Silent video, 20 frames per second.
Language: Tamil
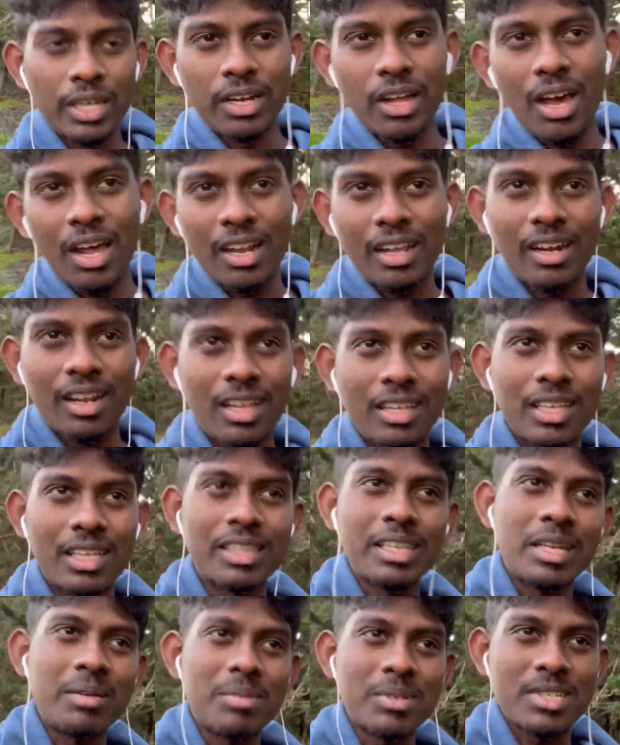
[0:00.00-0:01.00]
டாலராக இருந்தால்
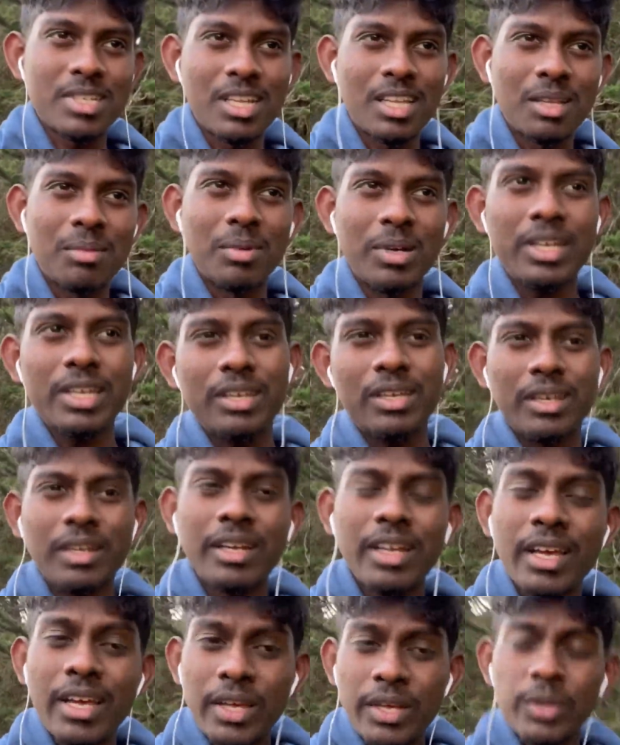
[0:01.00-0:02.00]
த்ரீ பர்சன்ட் அந்த மாதிரி
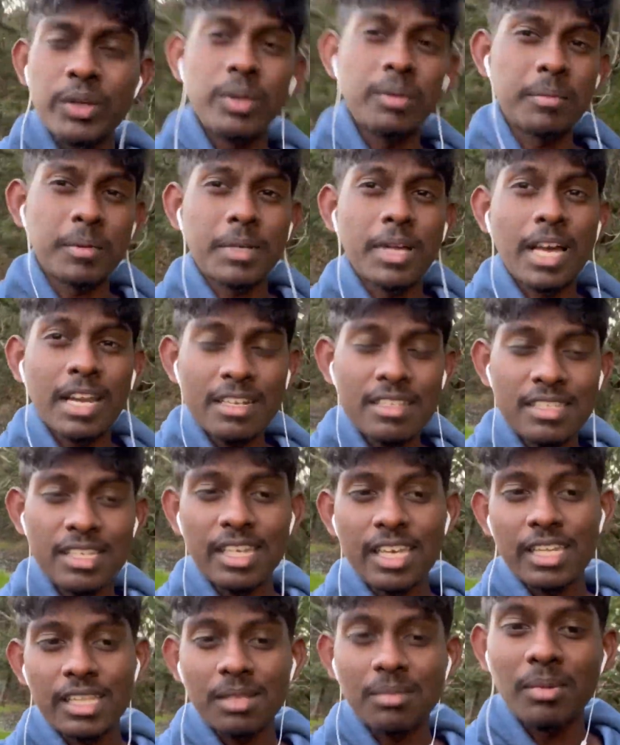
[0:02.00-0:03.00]

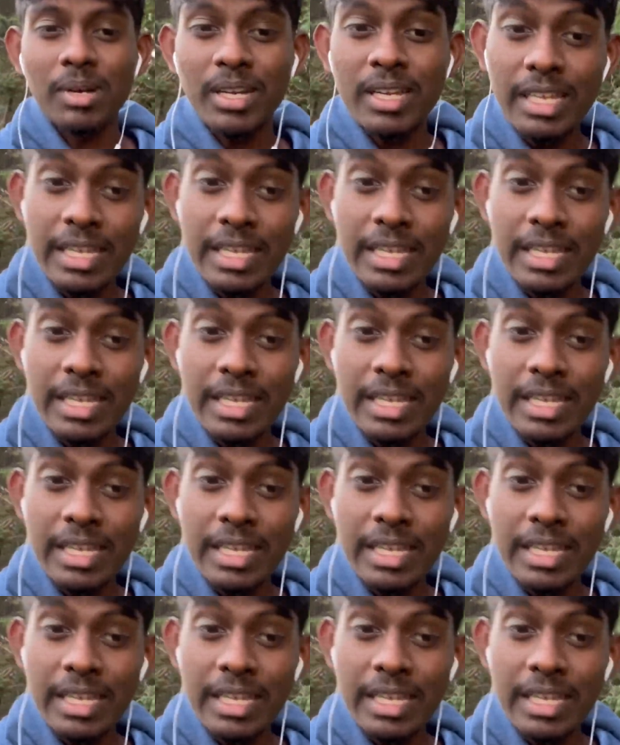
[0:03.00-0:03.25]
கரன்சிக்கு ஏற்ற மாதிரி